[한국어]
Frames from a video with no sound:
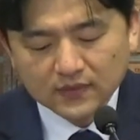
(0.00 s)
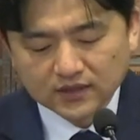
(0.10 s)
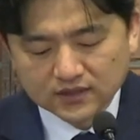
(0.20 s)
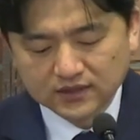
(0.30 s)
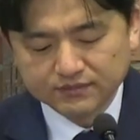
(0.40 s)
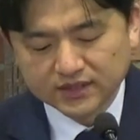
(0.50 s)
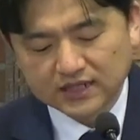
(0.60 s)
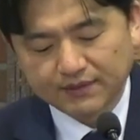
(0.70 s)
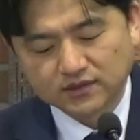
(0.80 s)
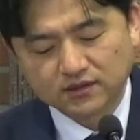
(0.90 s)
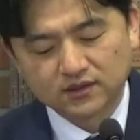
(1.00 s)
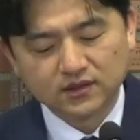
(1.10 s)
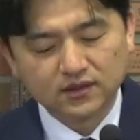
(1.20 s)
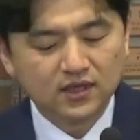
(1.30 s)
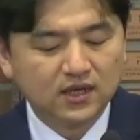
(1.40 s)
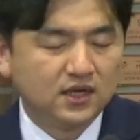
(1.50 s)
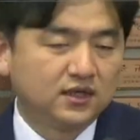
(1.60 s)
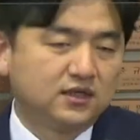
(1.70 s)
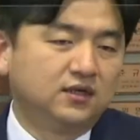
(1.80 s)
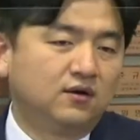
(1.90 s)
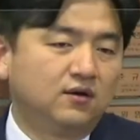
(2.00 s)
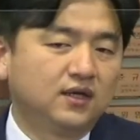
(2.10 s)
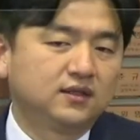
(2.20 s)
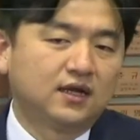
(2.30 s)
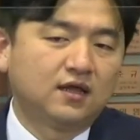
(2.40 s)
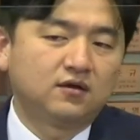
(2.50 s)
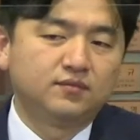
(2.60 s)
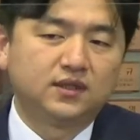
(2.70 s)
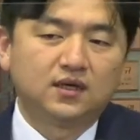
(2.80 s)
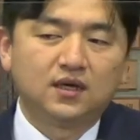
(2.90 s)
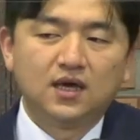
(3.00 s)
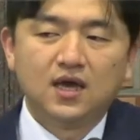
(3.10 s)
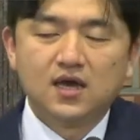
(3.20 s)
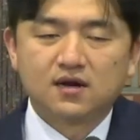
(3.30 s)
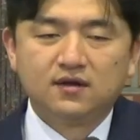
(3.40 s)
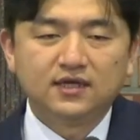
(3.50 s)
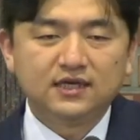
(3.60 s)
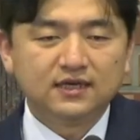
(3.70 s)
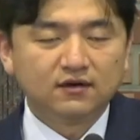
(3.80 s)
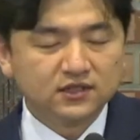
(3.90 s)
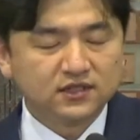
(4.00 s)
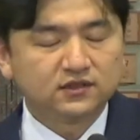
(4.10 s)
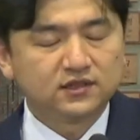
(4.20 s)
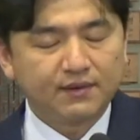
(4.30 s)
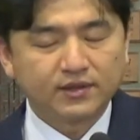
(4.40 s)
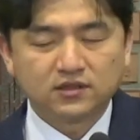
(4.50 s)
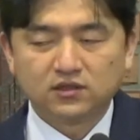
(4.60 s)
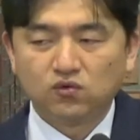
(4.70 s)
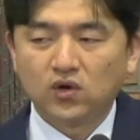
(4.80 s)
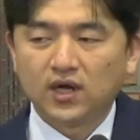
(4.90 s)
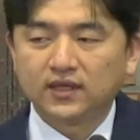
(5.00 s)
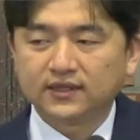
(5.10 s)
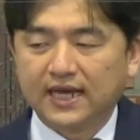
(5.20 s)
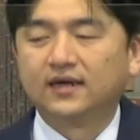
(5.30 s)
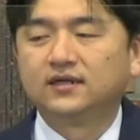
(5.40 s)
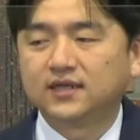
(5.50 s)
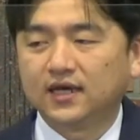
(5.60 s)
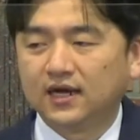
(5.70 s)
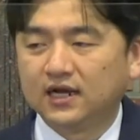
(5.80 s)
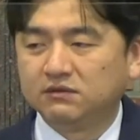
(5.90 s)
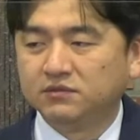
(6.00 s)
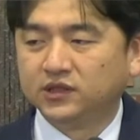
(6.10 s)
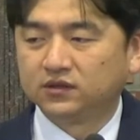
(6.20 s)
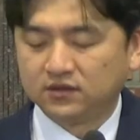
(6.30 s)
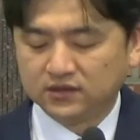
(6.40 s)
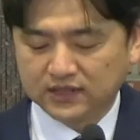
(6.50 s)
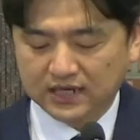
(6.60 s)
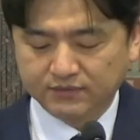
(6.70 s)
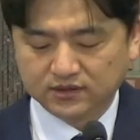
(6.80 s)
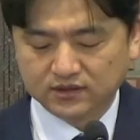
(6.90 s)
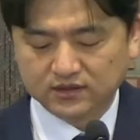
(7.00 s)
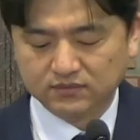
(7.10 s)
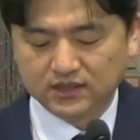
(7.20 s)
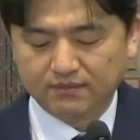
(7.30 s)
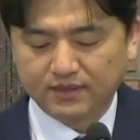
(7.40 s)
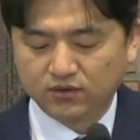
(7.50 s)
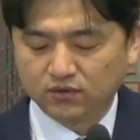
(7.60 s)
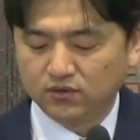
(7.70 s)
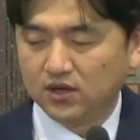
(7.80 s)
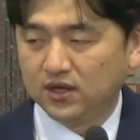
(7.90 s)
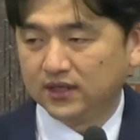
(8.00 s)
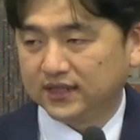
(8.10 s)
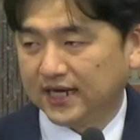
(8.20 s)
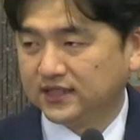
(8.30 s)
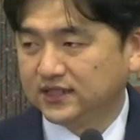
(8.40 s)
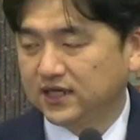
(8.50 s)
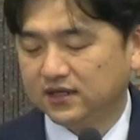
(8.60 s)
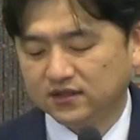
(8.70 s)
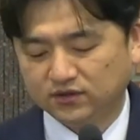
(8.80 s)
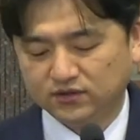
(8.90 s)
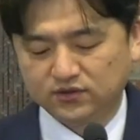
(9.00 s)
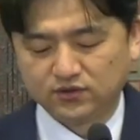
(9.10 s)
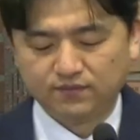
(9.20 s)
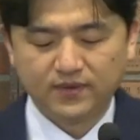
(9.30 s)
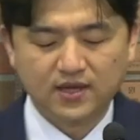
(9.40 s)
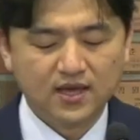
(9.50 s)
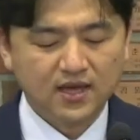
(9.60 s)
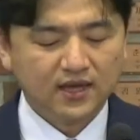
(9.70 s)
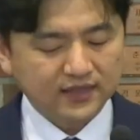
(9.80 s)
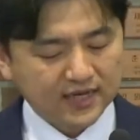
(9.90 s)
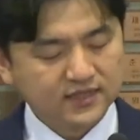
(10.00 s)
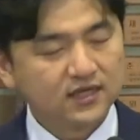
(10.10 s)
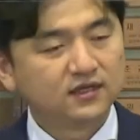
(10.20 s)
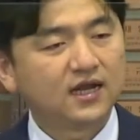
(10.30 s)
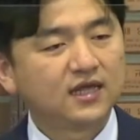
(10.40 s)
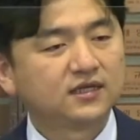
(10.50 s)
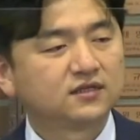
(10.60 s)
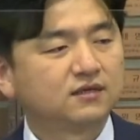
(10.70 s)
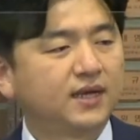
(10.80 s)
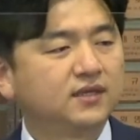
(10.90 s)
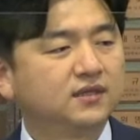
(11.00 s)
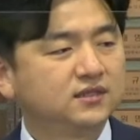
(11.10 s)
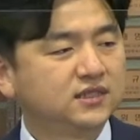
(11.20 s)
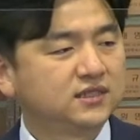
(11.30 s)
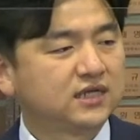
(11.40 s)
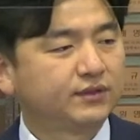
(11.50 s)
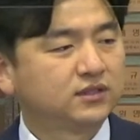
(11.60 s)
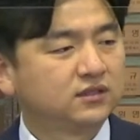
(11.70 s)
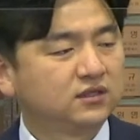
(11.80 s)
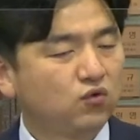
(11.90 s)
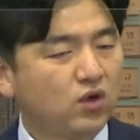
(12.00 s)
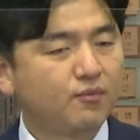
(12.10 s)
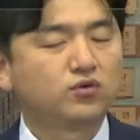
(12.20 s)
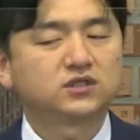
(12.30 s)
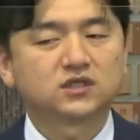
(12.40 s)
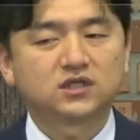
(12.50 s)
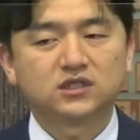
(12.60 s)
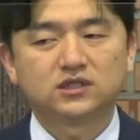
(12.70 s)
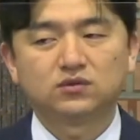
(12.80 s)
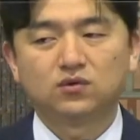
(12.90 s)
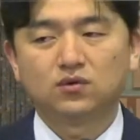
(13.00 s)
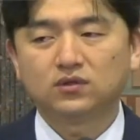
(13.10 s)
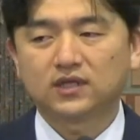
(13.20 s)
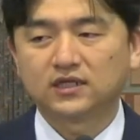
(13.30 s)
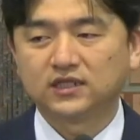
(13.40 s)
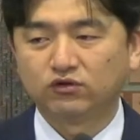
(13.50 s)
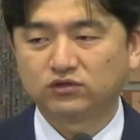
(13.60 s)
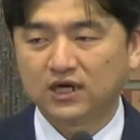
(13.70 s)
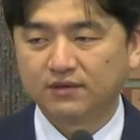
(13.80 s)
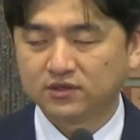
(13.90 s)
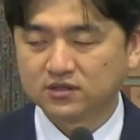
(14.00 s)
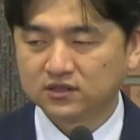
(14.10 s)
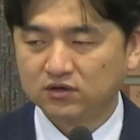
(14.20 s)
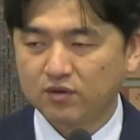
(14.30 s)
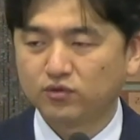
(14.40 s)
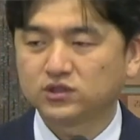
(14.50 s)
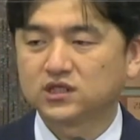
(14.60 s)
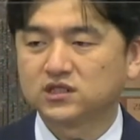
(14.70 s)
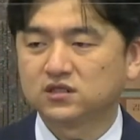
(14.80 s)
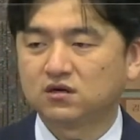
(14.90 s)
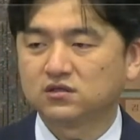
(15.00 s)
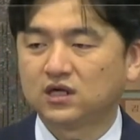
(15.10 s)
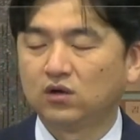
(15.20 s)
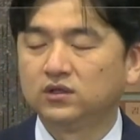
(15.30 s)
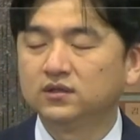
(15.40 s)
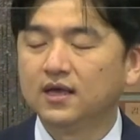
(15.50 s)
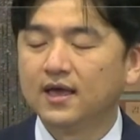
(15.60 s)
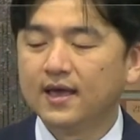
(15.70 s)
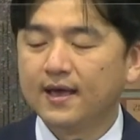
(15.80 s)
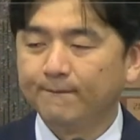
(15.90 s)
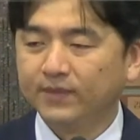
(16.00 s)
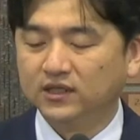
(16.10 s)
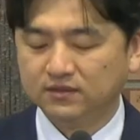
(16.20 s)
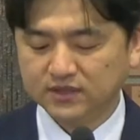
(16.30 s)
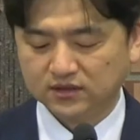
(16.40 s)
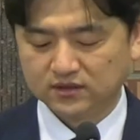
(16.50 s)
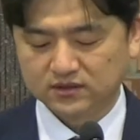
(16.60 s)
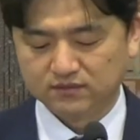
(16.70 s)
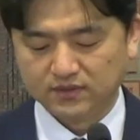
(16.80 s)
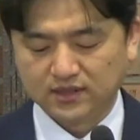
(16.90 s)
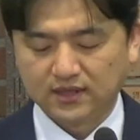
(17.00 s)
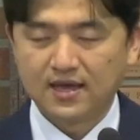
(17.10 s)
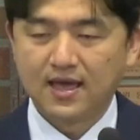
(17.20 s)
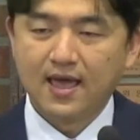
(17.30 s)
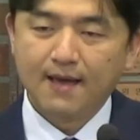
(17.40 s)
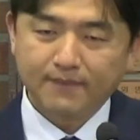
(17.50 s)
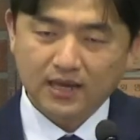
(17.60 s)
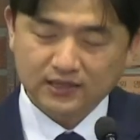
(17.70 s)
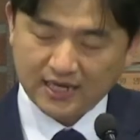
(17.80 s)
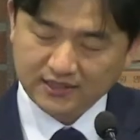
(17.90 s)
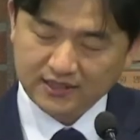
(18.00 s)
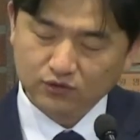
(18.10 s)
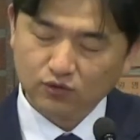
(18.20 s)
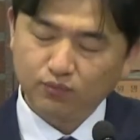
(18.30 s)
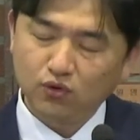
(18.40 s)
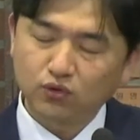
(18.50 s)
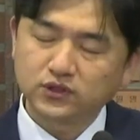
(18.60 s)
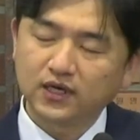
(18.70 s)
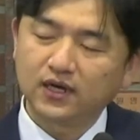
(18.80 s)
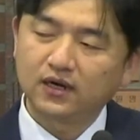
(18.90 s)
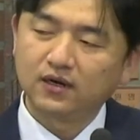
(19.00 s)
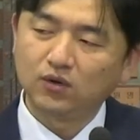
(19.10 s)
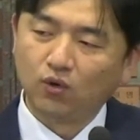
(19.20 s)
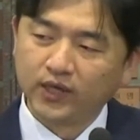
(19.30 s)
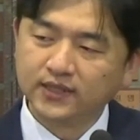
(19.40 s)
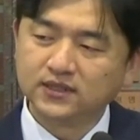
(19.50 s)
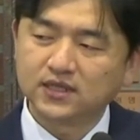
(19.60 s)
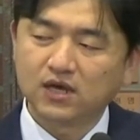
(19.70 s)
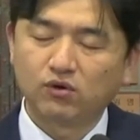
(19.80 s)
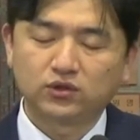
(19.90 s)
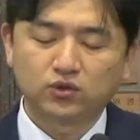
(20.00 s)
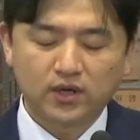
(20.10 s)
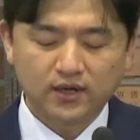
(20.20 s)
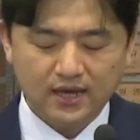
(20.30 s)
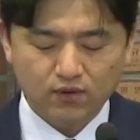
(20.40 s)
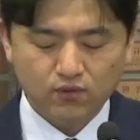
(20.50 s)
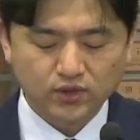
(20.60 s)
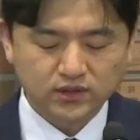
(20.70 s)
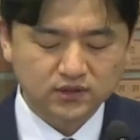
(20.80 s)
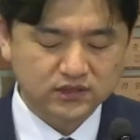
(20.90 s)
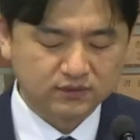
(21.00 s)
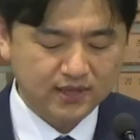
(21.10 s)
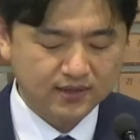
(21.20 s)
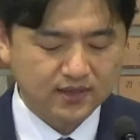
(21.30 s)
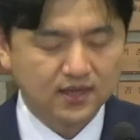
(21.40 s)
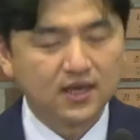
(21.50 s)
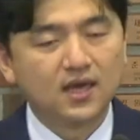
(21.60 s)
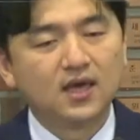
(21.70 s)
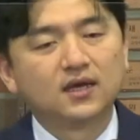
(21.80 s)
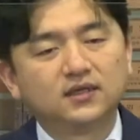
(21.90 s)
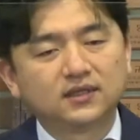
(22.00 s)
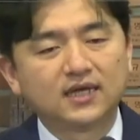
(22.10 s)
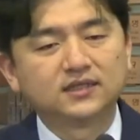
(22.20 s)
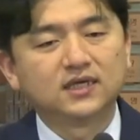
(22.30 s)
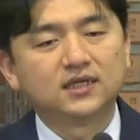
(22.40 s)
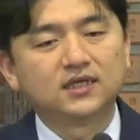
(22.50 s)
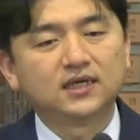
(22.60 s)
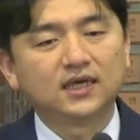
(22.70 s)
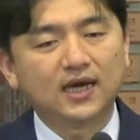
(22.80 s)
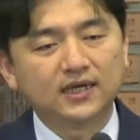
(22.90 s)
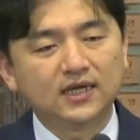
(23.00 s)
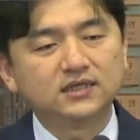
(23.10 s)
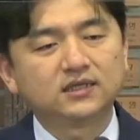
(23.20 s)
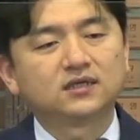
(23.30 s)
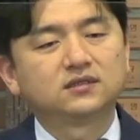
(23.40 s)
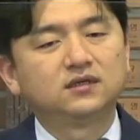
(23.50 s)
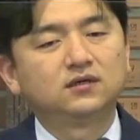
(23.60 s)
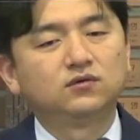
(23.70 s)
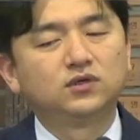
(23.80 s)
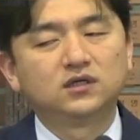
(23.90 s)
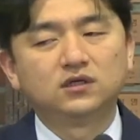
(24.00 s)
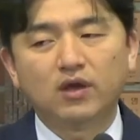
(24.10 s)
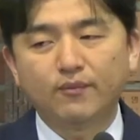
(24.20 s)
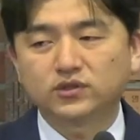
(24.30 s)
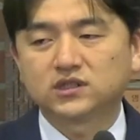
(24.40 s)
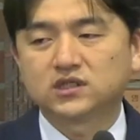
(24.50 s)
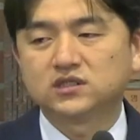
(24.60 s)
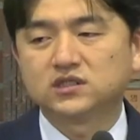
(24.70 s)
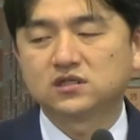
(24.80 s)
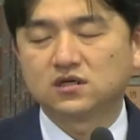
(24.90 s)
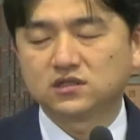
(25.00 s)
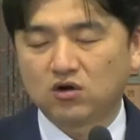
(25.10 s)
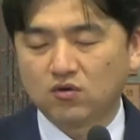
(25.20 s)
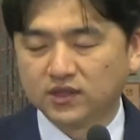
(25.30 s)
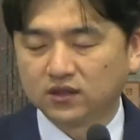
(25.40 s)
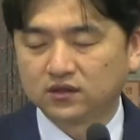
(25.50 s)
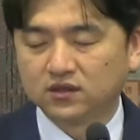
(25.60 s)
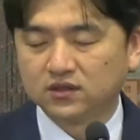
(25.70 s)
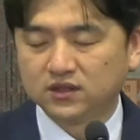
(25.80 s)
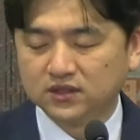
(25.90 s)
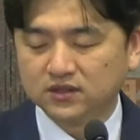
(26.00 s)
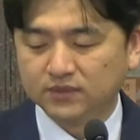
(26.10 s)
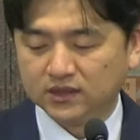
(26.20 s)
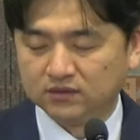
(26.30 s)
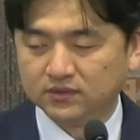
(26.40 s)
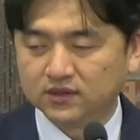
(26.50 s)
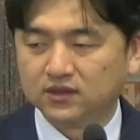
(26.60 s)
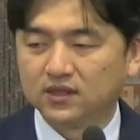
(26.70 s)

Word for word: 지금 이스라엘 백성들이 그러했다는 겁니다. 그런데 이런 이스라엘 백성들과 다르게 하나님을 믿었던 사람이 있었습니다. 바로 다니엘이었죠. 다니엘은 하나님께서 반드시 이스라엘 백성들을 회복시키시고 다시 예루살렘 성전을 회복시키실 것이라는 믿음이 있었습니다. 다니엘도 포로 생활을 오랜 세월 동안 하고 있었지만 그 다니엘이 하나님께서 우리를 회복시키실 것이라고 믿었던 그 믿음은